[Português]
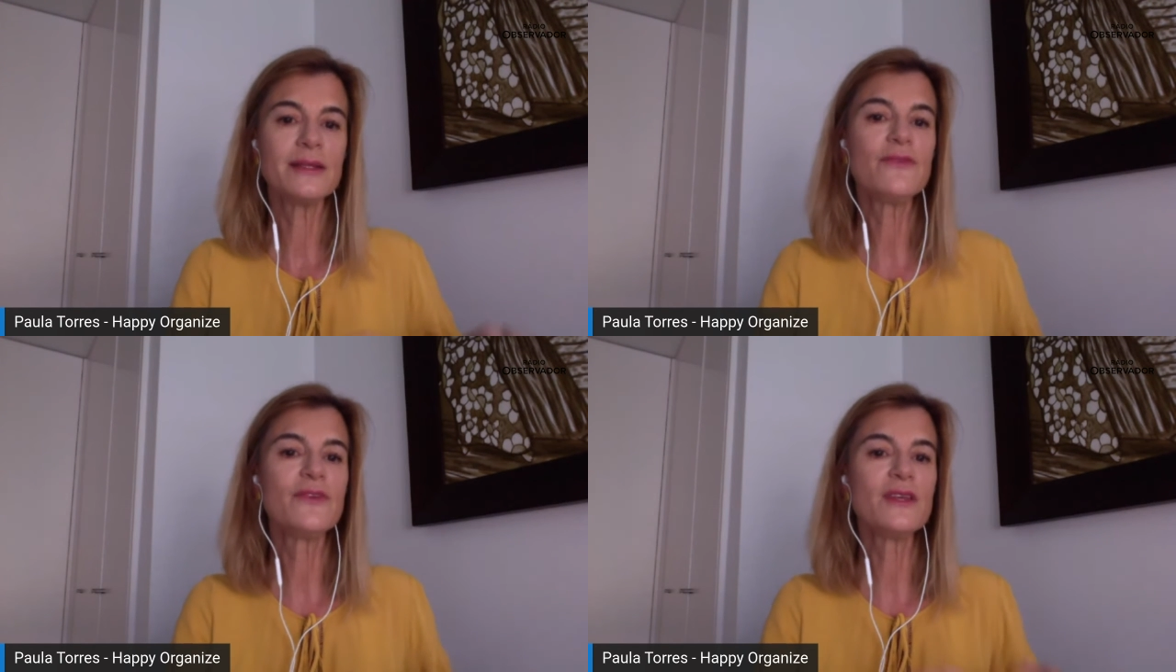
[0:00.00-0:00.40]

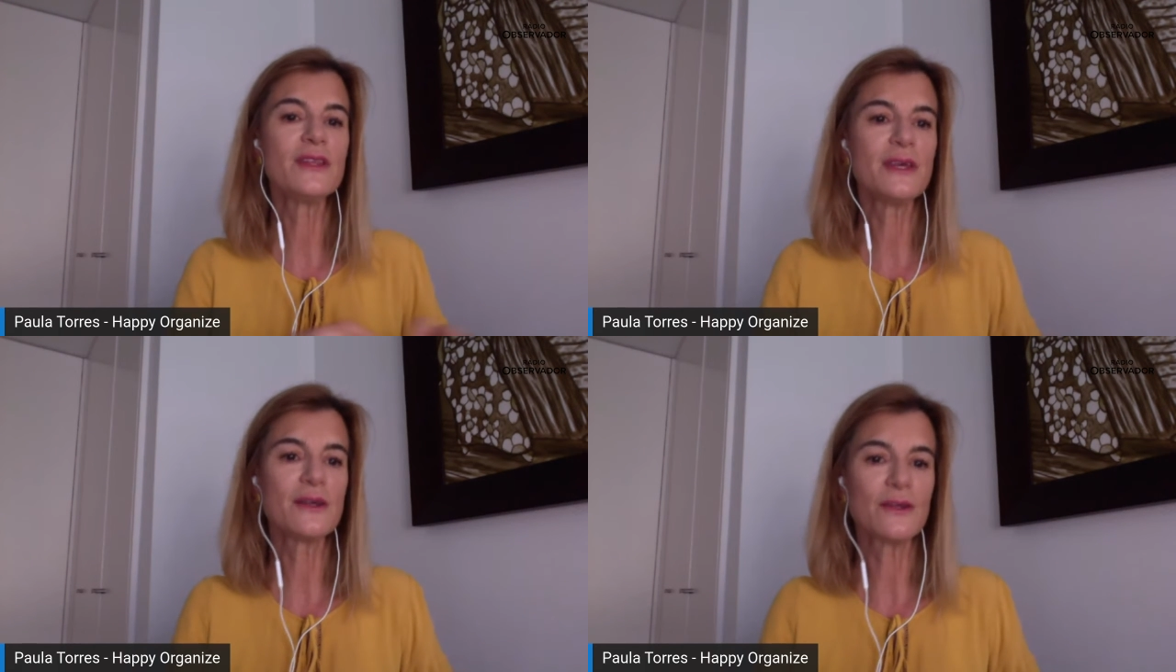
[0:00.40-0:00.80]

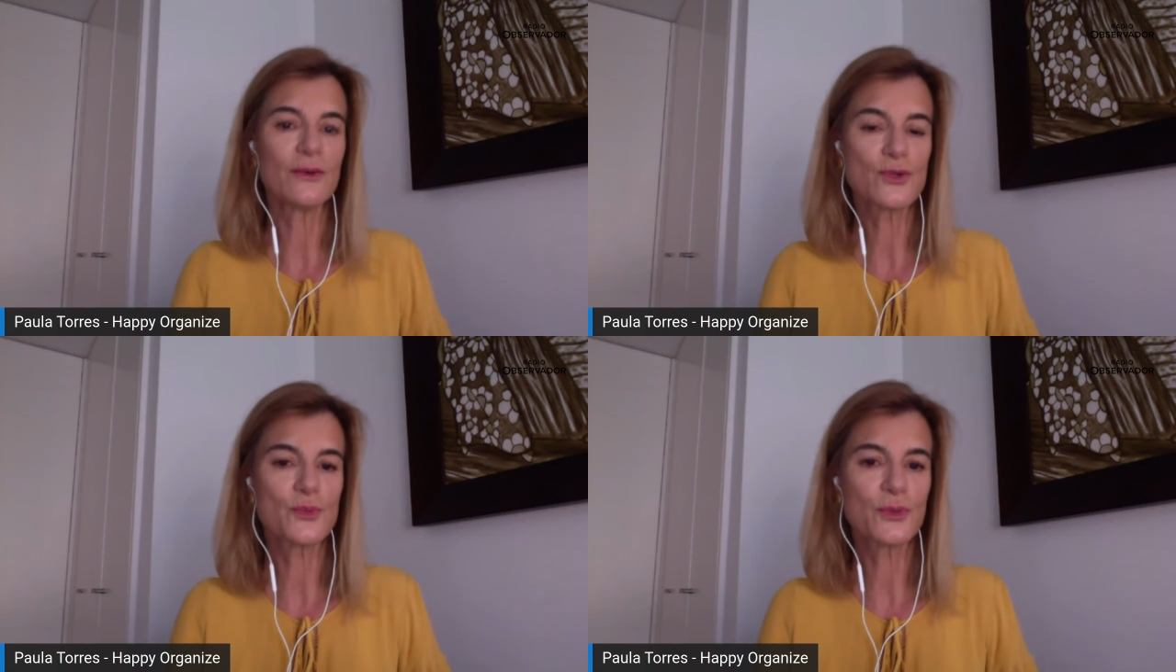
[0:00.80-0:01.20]
dividir
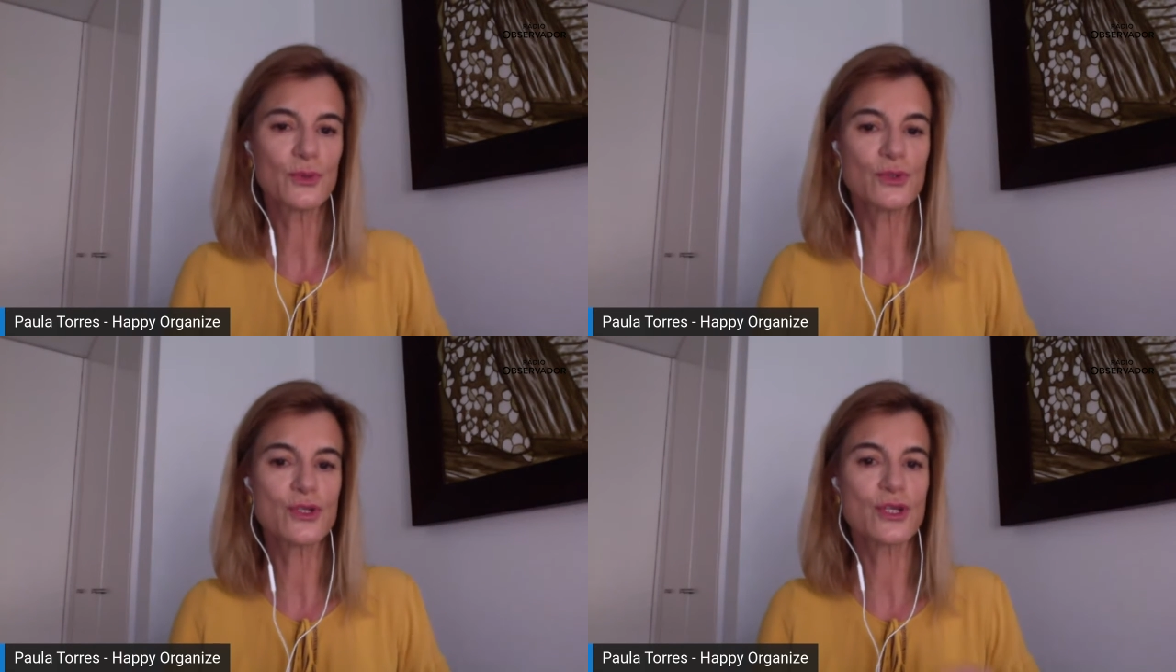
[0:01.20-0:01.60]
os
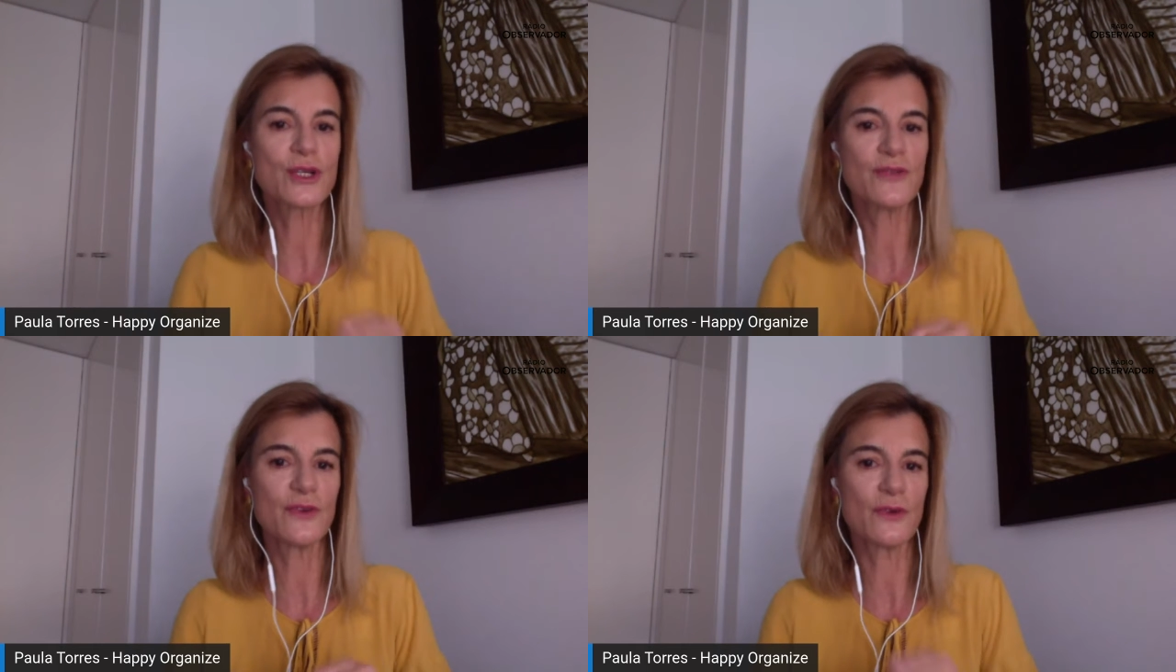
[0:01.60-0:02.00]
produtos que